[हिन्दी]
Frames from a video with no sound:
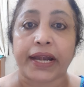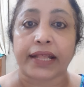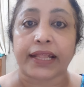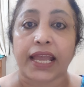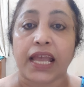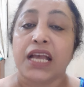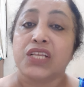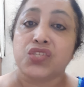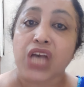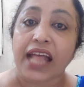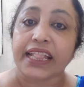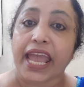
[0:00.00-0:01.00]
बैठे थे
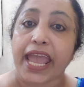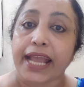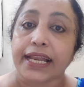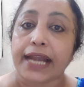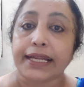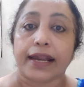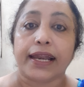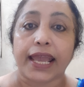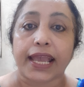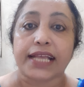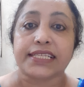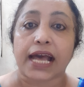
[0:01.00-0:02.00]
जाते हैं एक लेटर
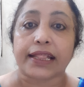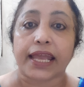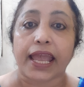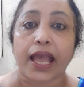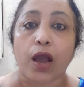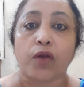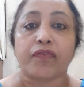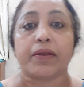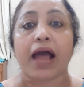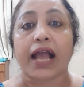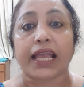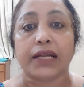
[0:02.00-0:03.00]
लेके जाते हैं और फिर
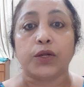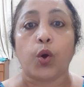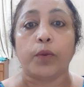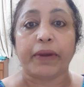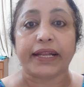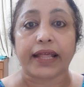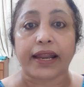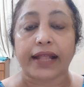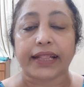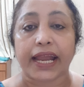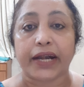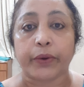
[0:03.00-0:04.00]
आके ढोल पीटते
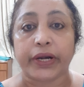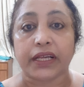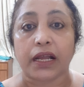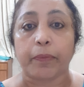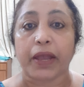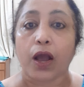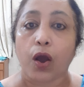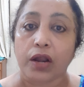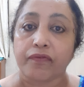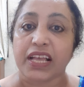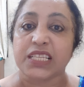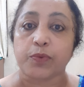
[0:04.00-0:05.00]
रहते हैं ट्विटर पे
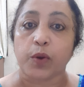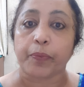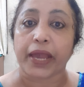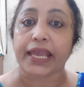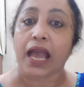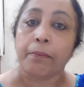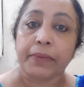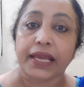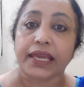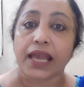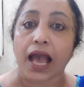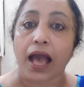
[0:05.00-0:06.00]
और फेसबुक पे कि हमने
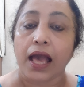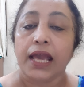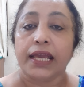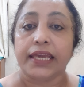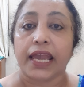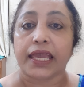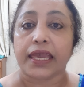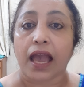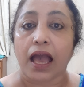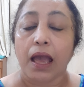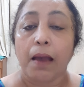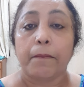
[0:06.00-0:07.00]
किया ये
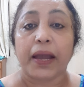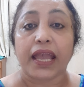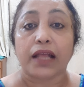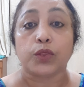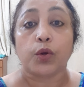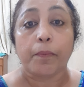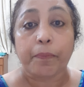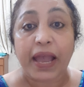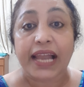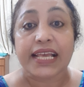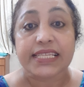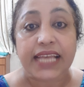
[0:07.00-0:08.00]
किया भैया तुम
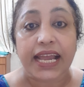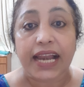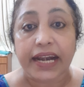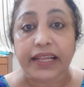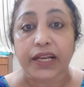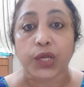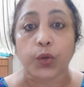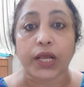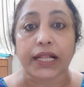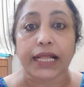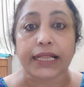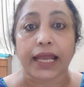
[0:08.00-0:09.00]
पहले से ही लेटर क्यों
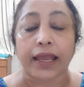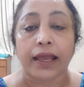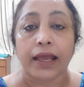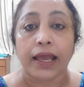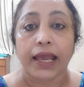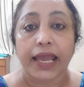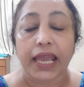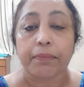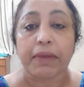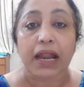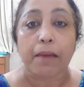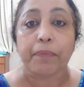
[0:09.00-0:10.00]
नहीं देते एक
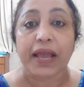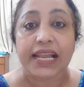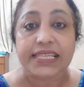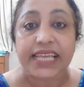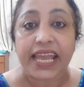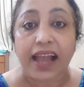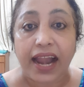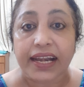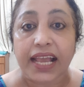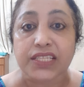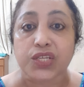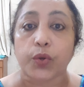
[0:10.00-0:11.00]
महीना पहले से ही
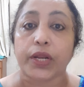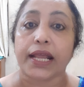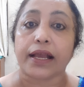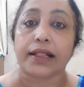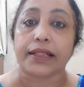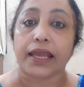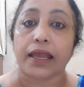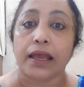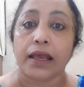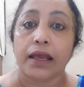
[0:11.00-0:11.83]
गाइडलाइंस क्यों नहीं निकलती है